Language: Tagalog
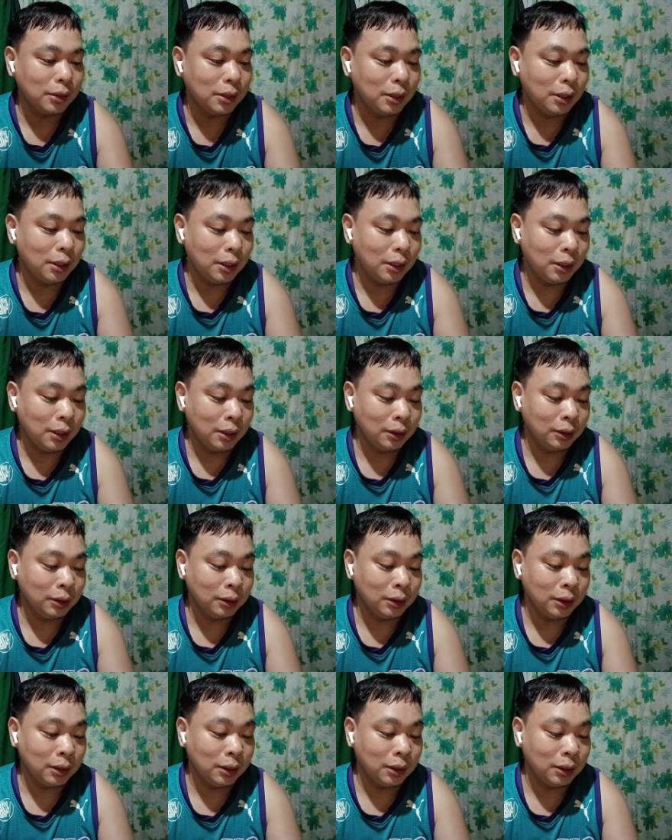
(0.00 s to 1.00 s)
ang
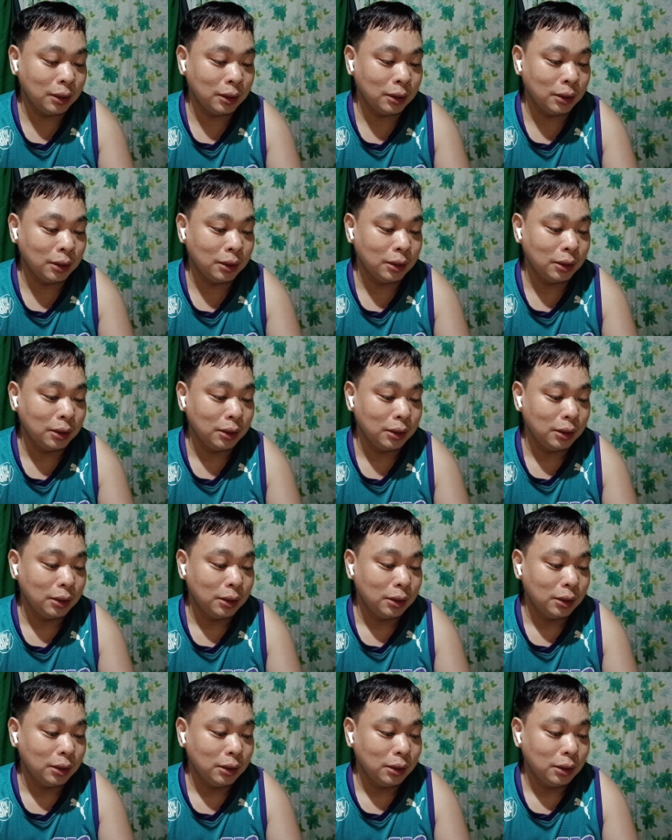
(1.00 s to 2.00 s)
uh,
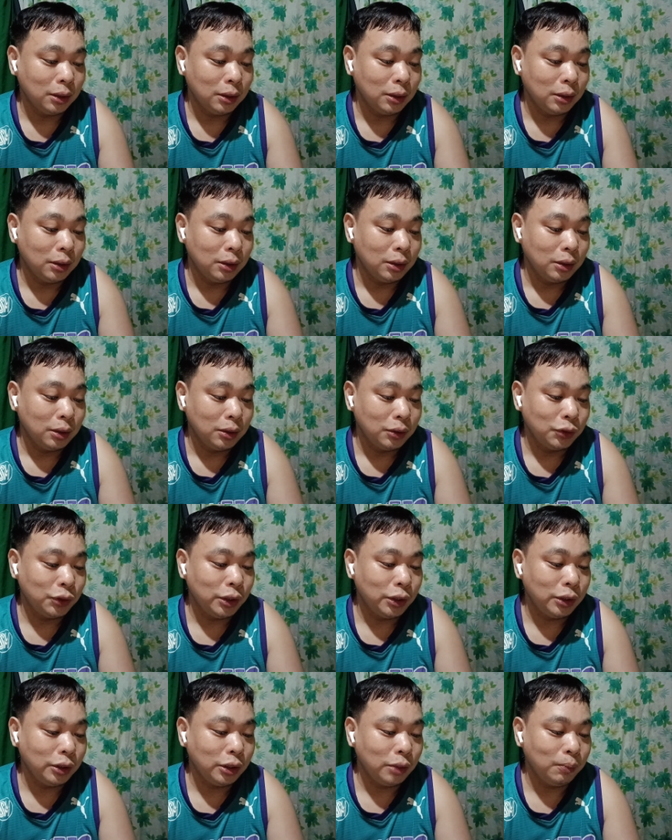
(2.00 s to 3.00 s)

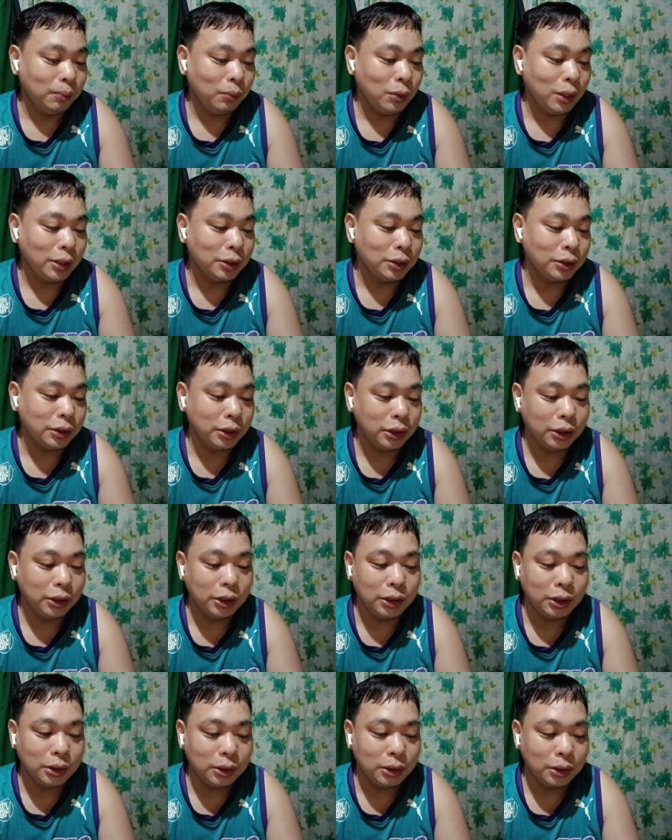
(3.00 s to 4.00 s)
sender po ay
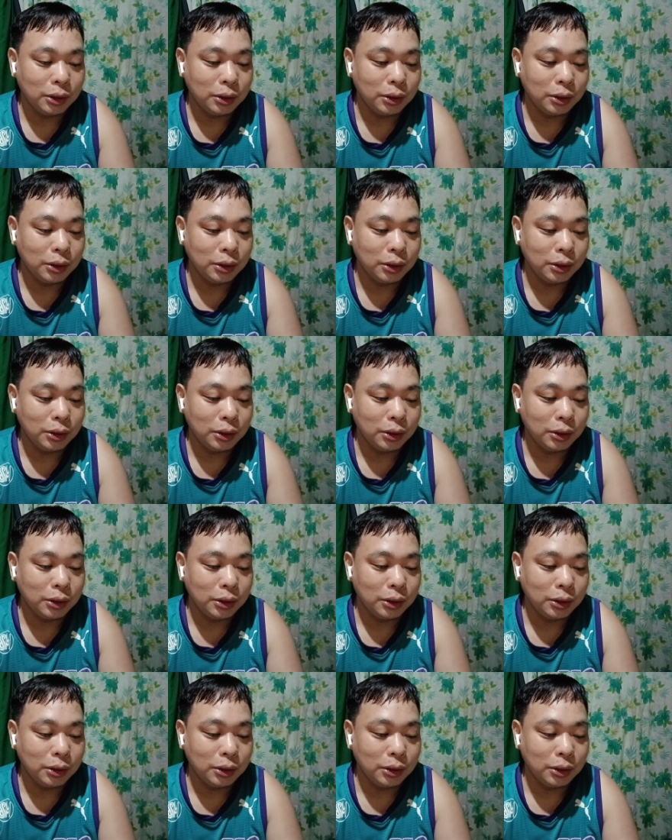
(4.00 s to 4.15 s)
si